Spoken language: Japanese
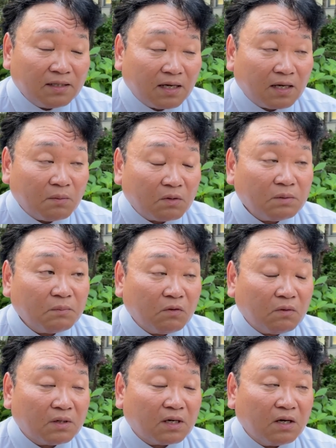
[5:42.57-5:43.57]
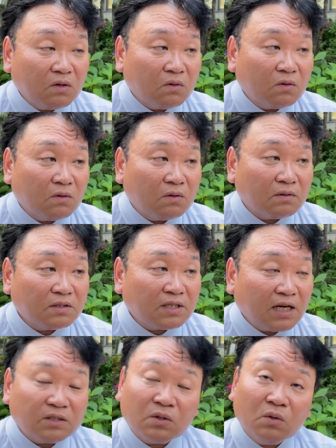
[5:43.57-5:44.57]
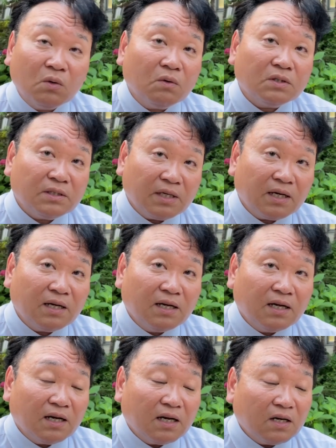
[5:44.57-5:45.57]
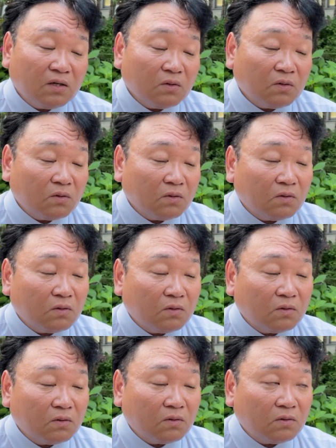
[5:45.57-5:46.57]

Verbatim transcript: だから僕もあの最後の方にねあの